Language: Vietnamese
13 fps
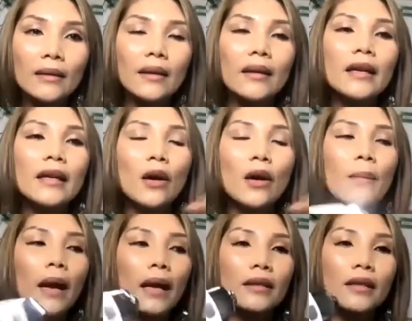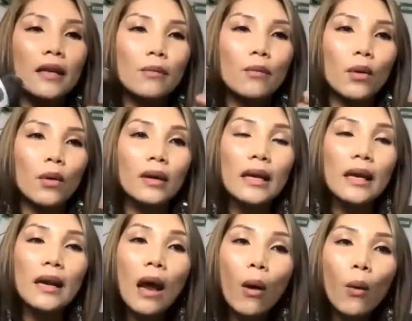cho nên nếu mà anh chị muốn đi
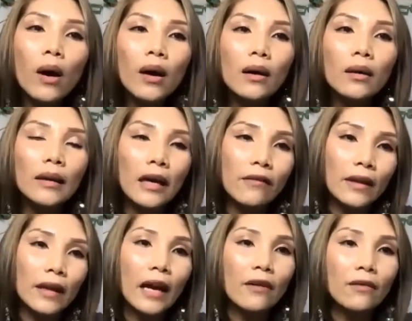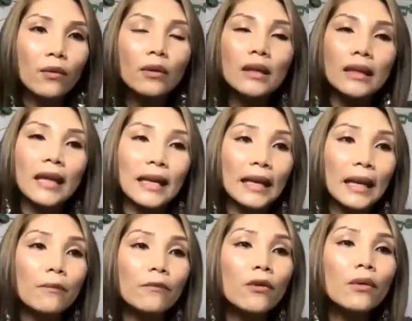lâu hơn thay vì 2 phút thì thành
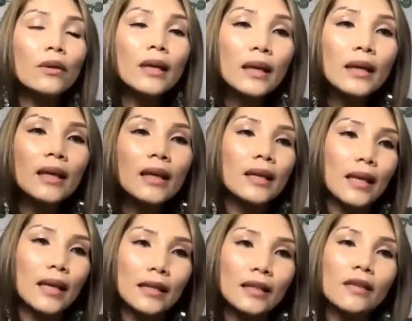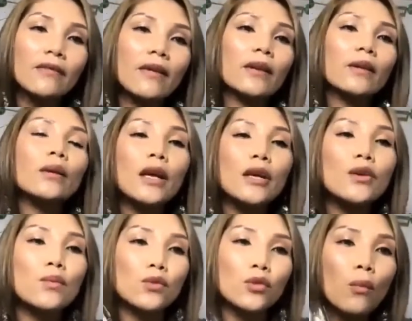5 phút đó thì anh chị vẫn có thể
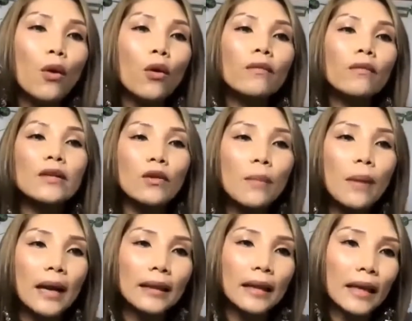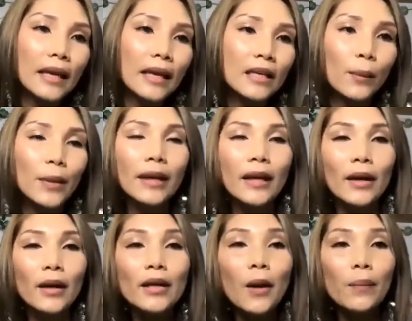dùng số 4 và số 3 tại hai dòng điện này
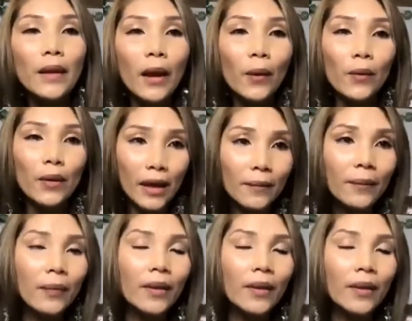nó giống nhau nha